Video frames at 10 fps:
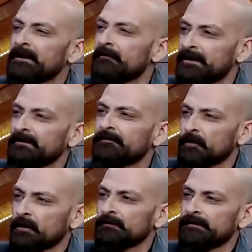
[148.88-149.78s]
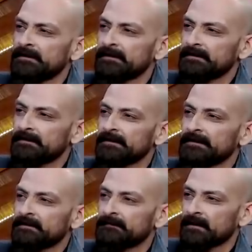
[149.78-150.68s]
मैंने वेडिंग फोटोग्राफी
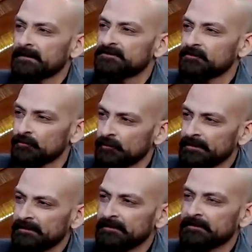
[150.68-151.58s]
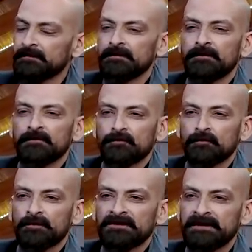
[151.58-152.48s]
इतफाकन शुरू हुई शुरू कर दी
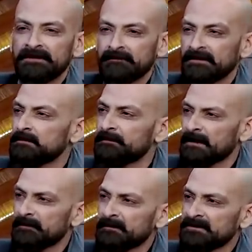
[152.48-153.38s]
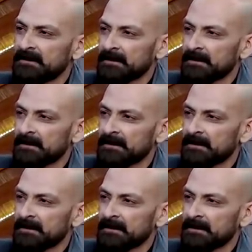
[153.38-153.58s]
तो बस एक दफ़ा जब कैमरे में